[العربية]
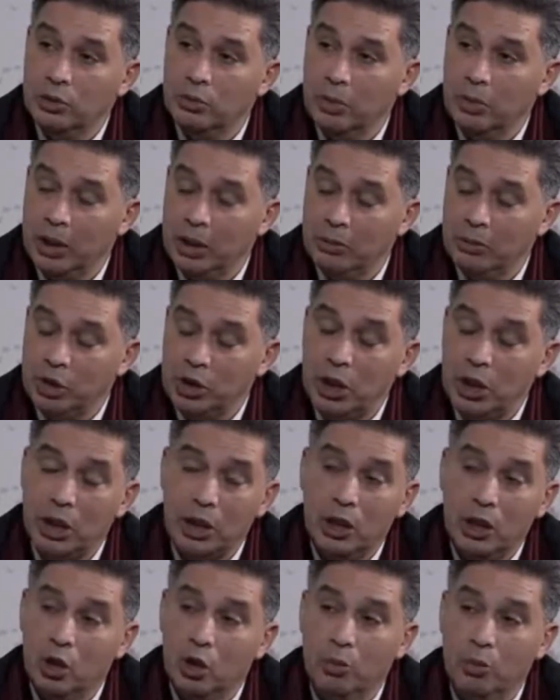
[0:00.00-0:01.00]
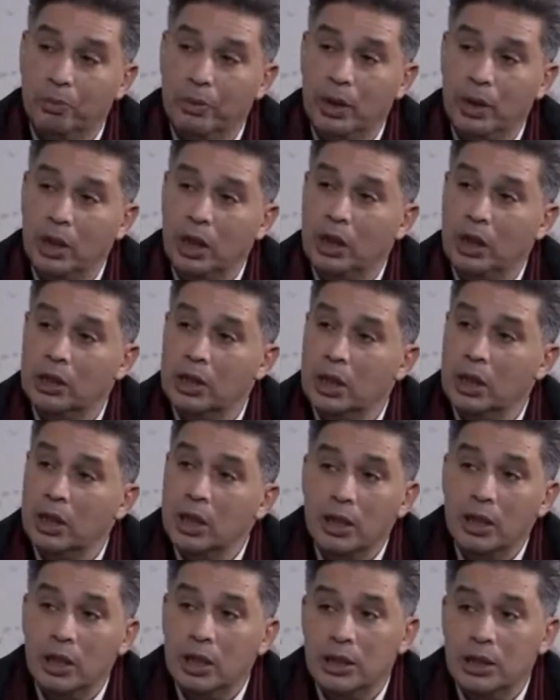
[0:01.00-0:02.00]
معناها من الشرقي للاوبرا
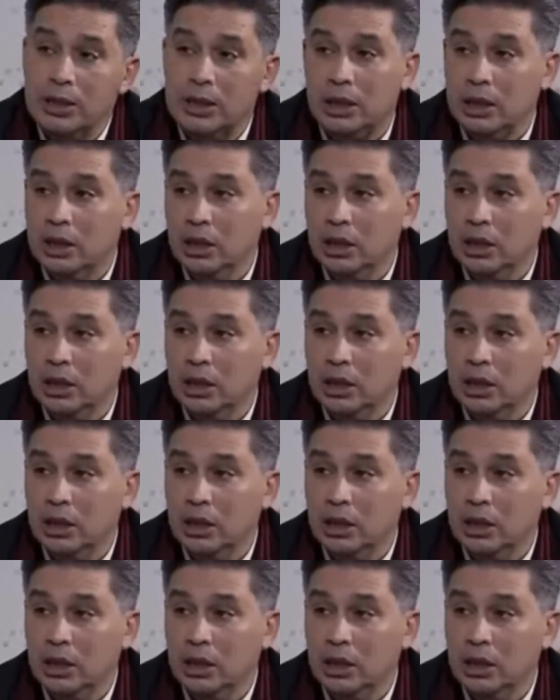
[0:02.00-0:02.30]
هذا